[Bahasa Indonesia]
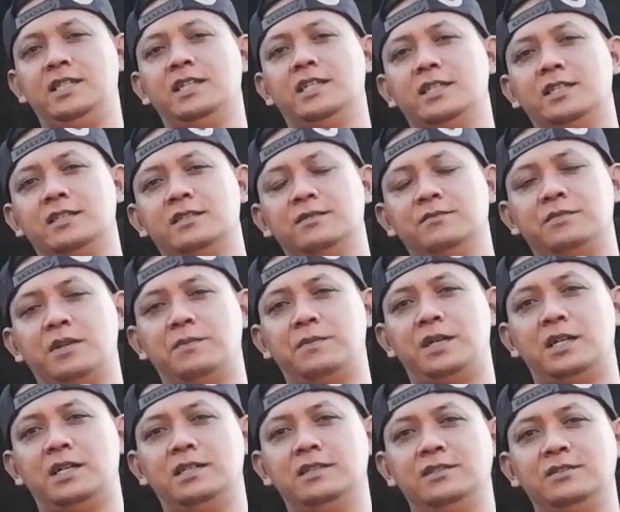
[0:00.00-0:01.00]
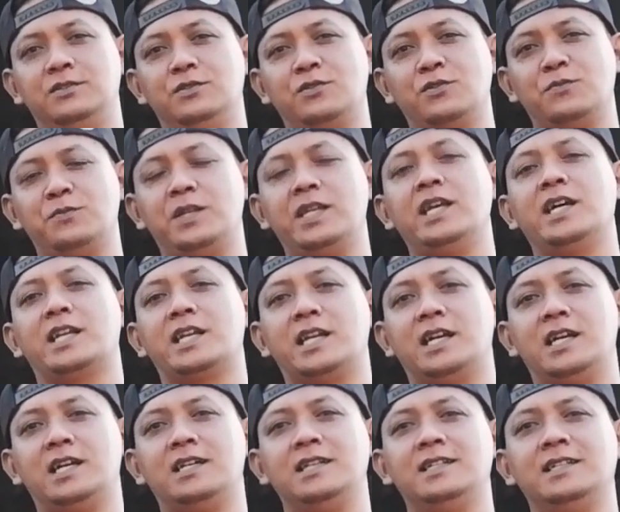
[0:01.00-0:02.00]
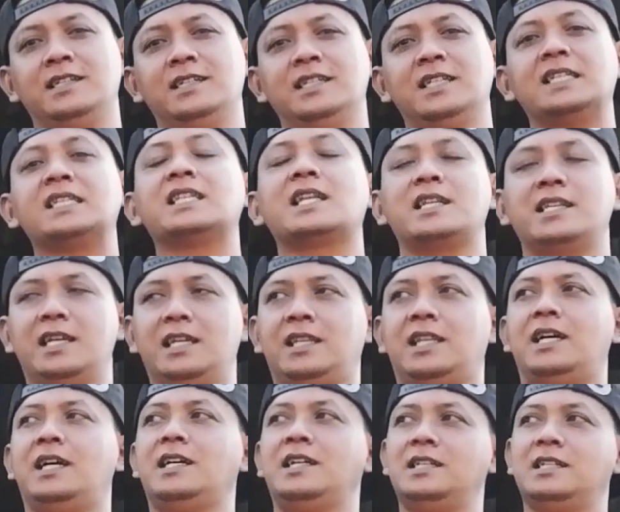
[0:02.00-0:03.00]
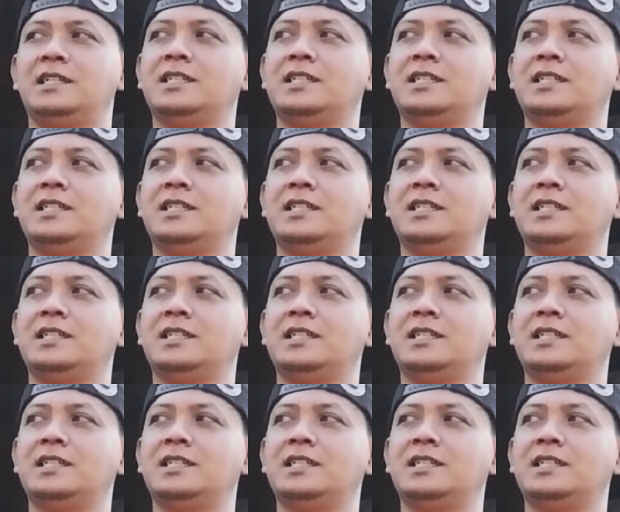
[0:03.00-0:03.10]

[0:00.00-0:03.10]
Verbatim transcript: dengan bapak juru pelihara ternyata